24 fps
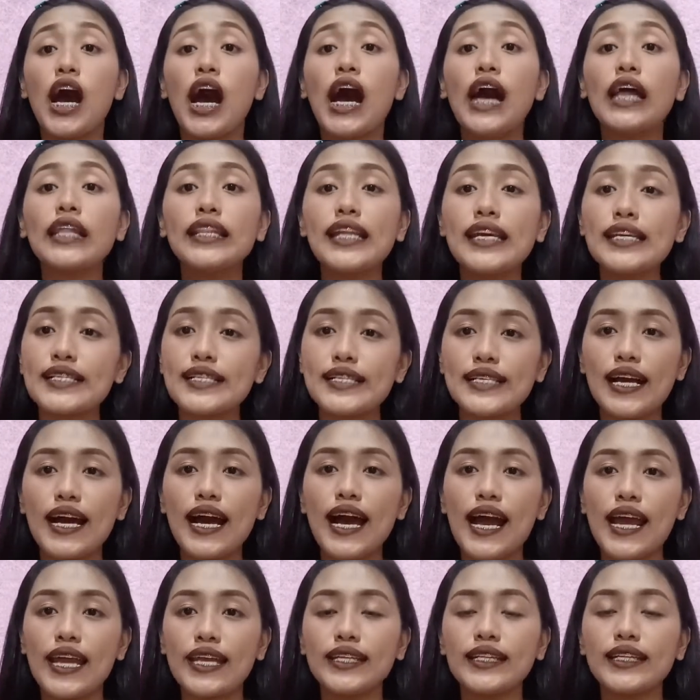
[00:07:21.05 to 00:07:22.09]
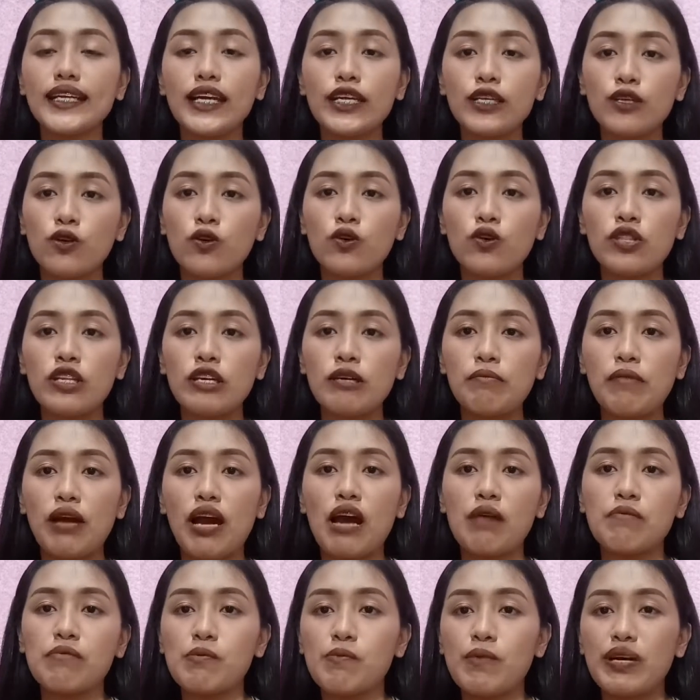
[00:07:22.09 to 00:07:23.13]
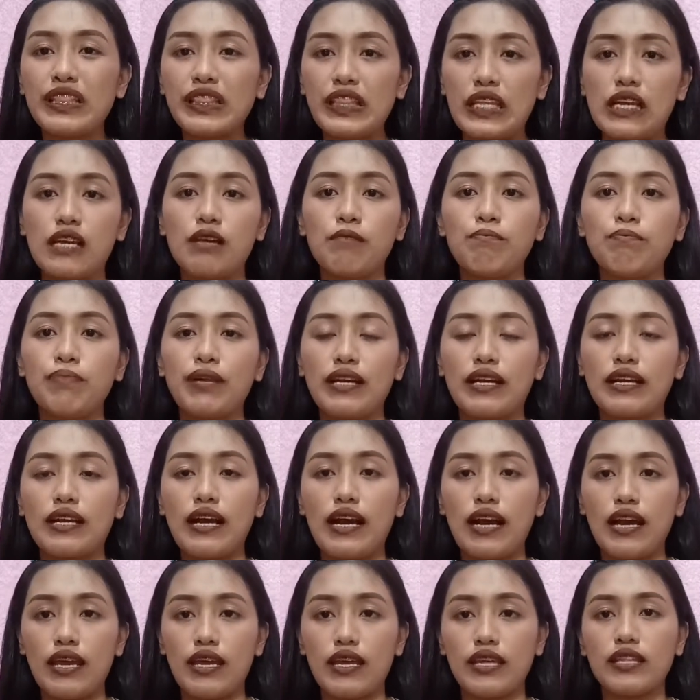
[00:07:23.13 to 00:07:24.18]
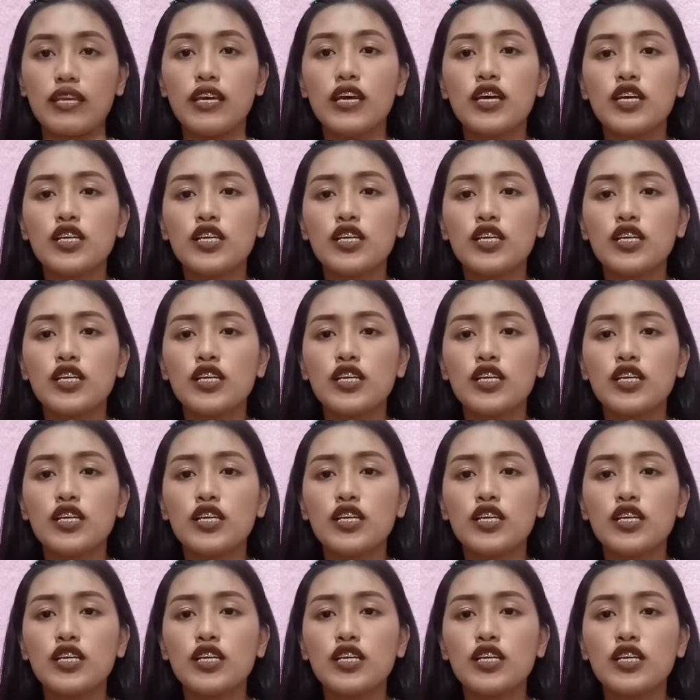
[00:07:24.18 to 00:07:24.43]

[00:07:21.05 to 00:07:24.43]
unless kakain kayo ng mga mamantikang pagkain.